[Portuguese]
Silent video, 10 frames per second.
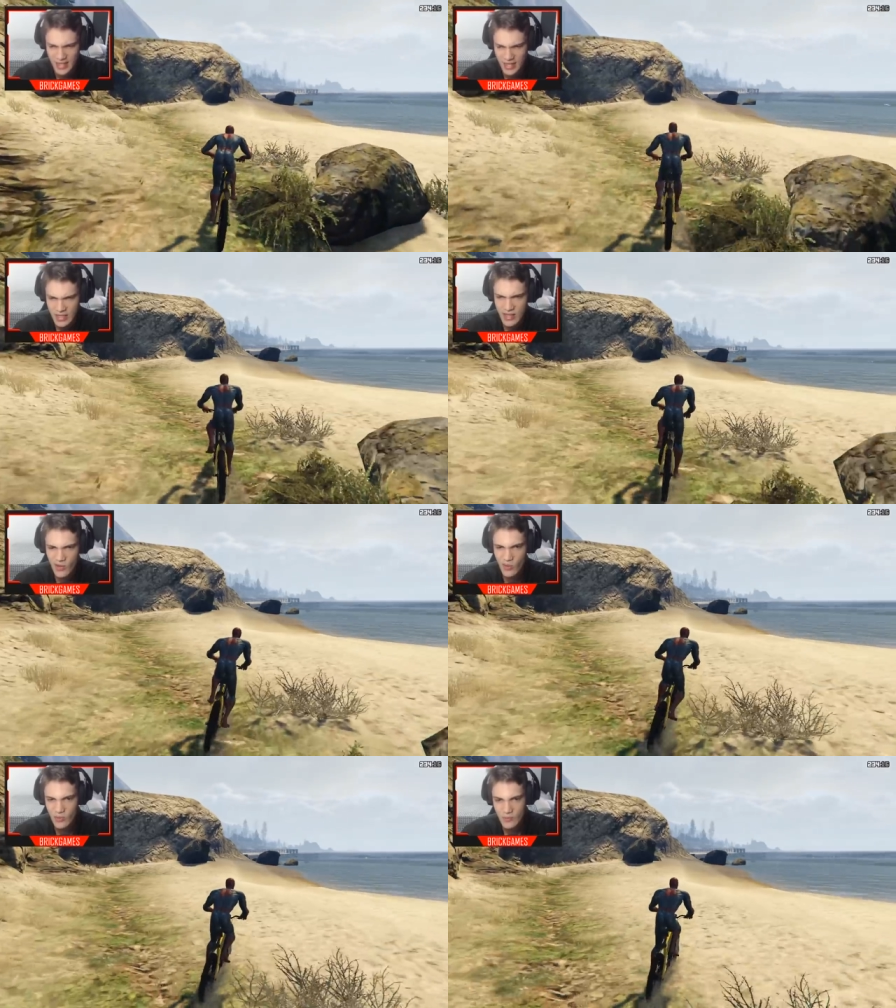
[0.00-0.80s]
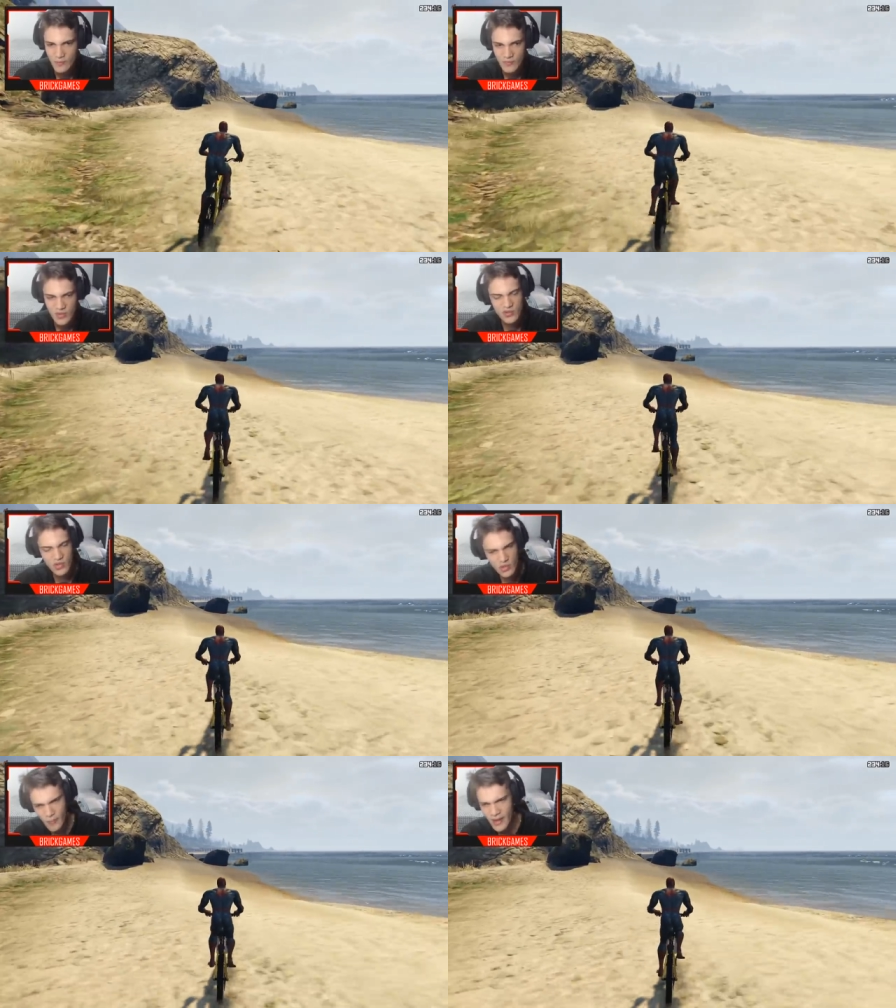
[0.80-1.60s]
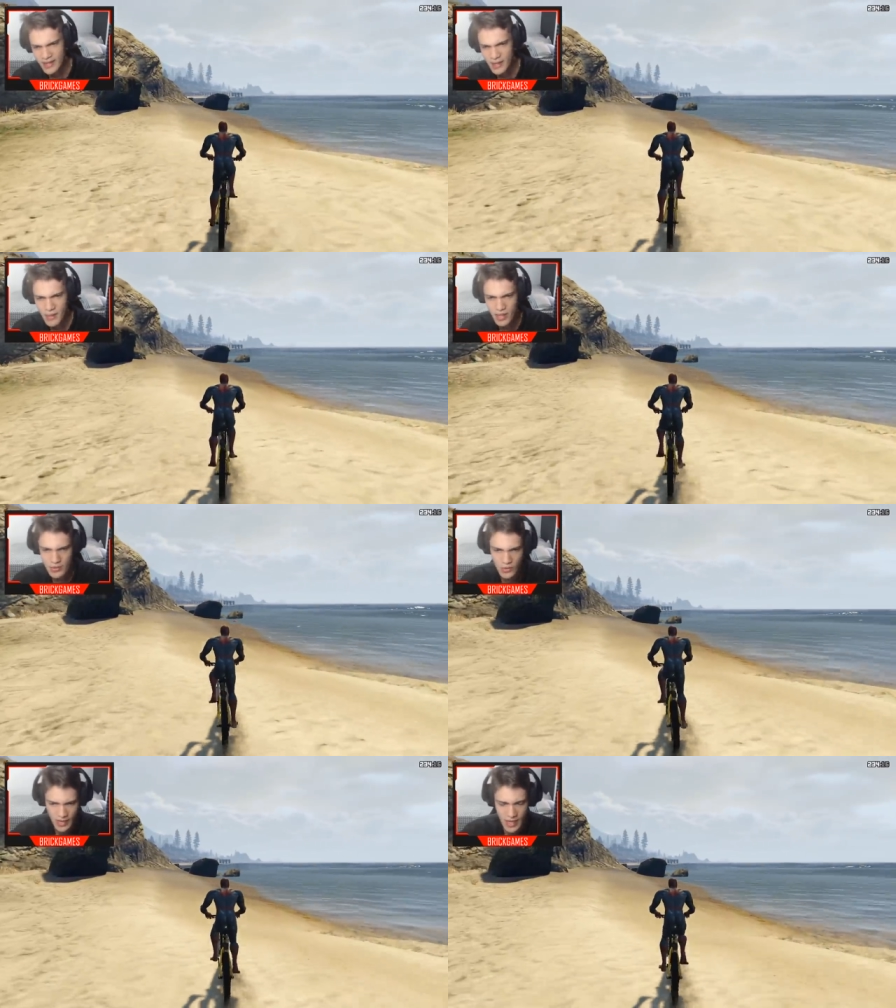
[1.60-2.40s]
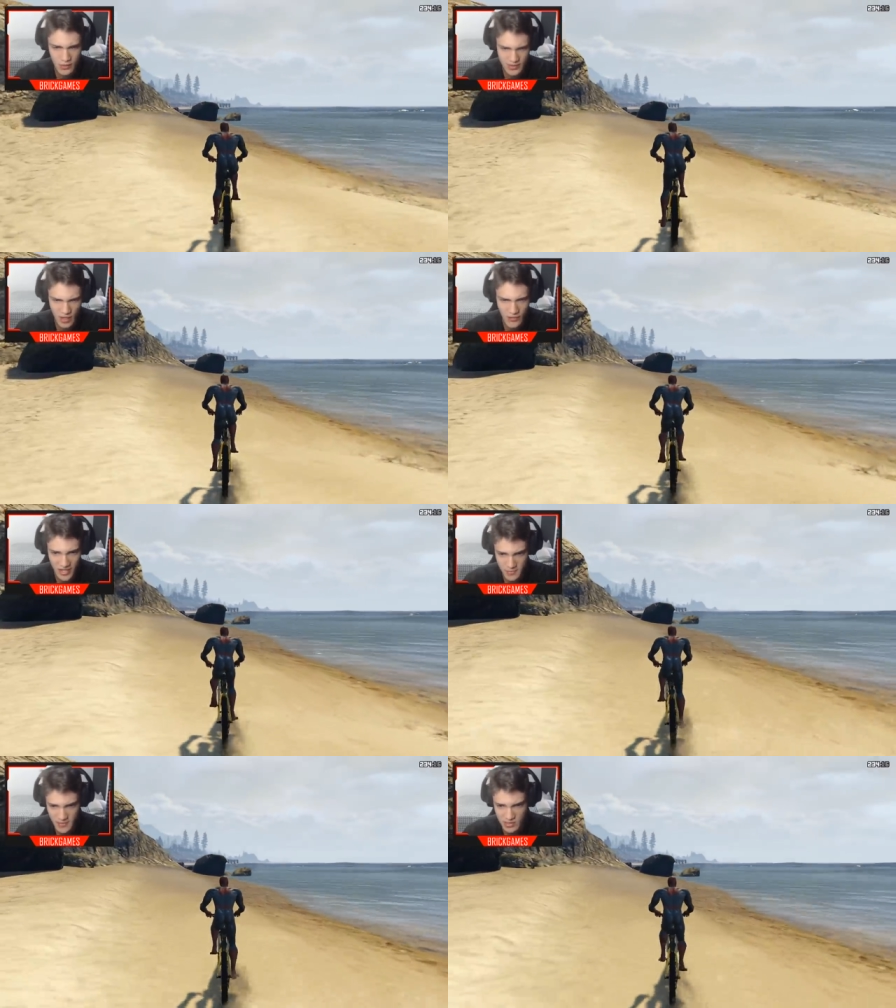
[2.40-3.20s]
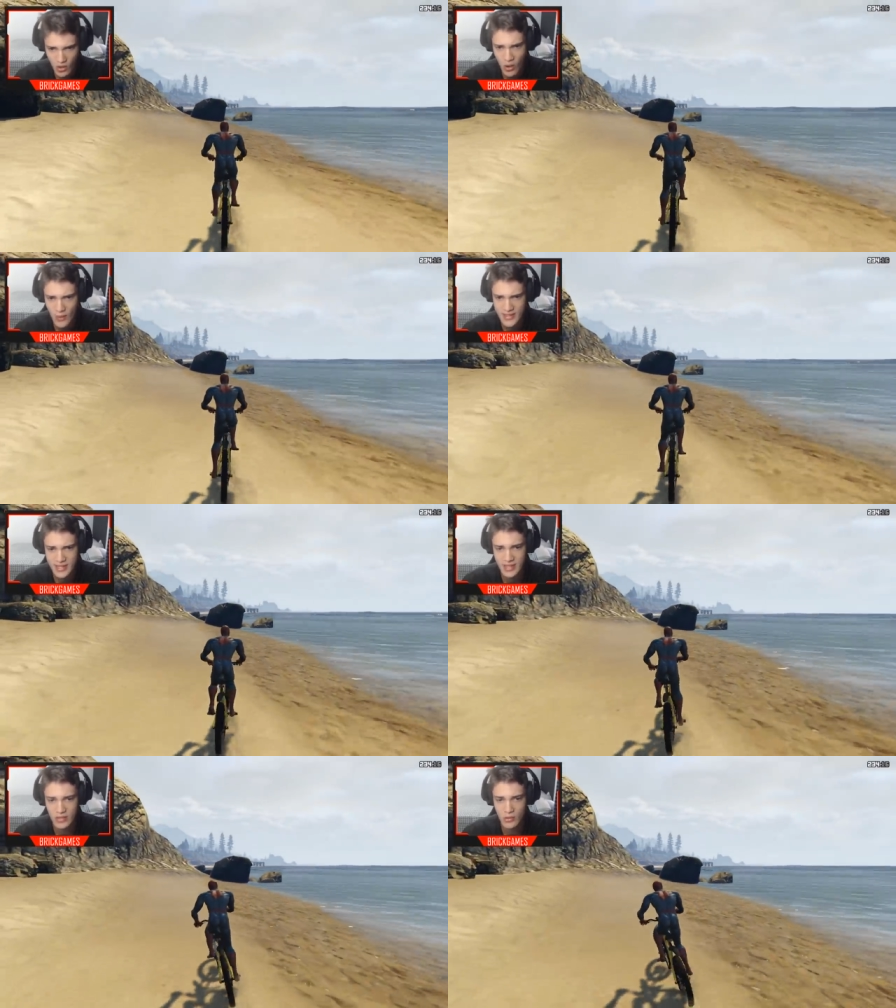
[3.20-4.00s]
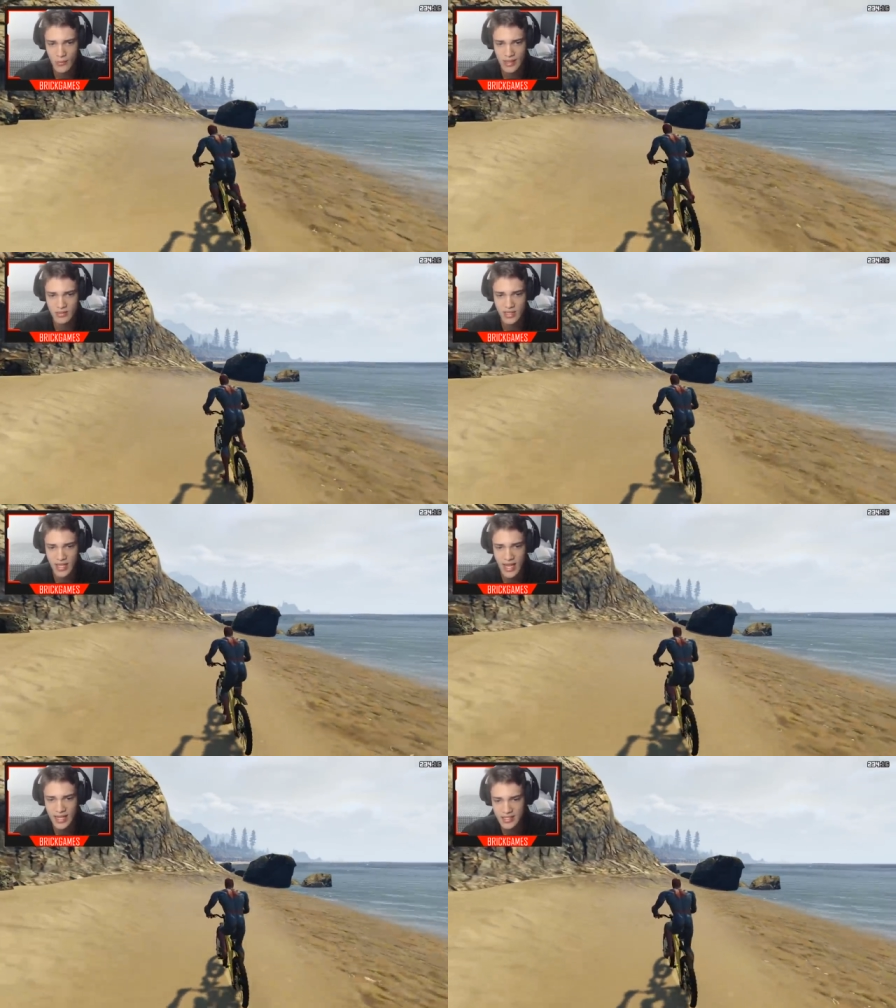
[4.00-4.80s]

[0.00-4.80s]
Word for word: E eu sou do bem, né, mano? Eu quero salvar as pessoas e eu não mato ninguém.